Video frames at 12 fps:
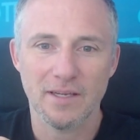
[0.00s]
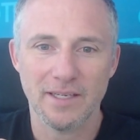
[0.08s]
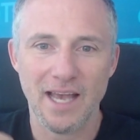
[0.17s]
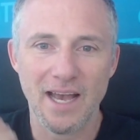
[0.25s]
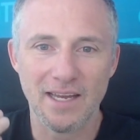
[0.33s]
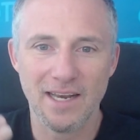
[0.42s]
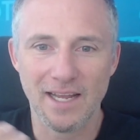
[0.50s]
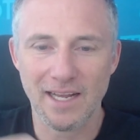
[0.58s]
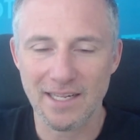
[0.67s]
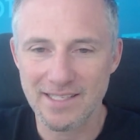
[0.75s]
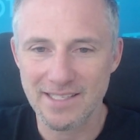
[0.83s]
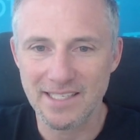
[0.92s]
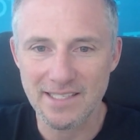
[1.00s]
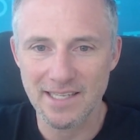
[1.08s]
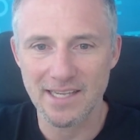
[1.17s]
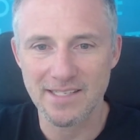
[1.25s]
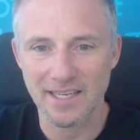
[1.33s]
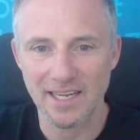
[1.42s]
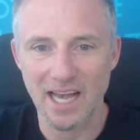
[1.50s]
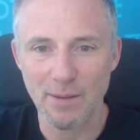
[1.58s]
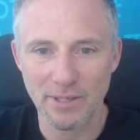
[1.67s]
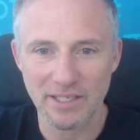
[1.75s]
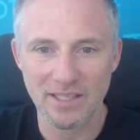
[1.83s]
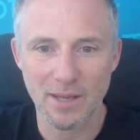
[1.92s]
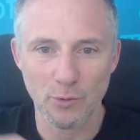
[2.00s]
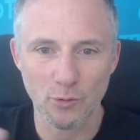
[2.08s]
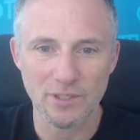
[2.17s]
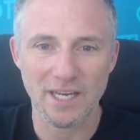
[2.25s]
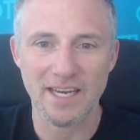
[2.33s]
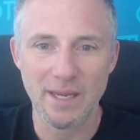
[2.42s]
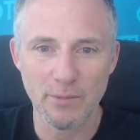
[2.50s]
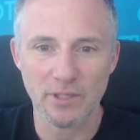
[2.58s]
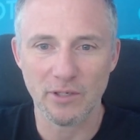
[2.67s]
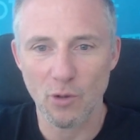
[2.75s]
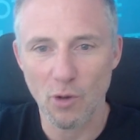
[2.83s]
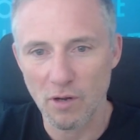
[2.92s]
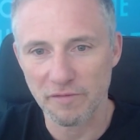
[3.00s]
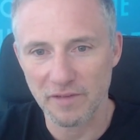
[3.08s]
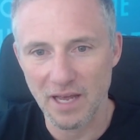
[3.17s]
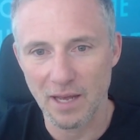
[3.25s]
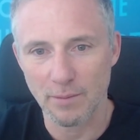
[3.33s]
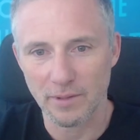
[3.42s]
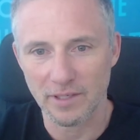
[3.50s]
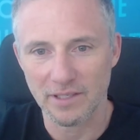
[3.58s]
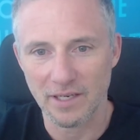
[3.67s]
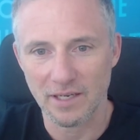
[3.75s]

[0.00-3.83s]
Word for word: jahrelang als Dienstleister gearbeitet habe und Unternehmen geholfen habe in,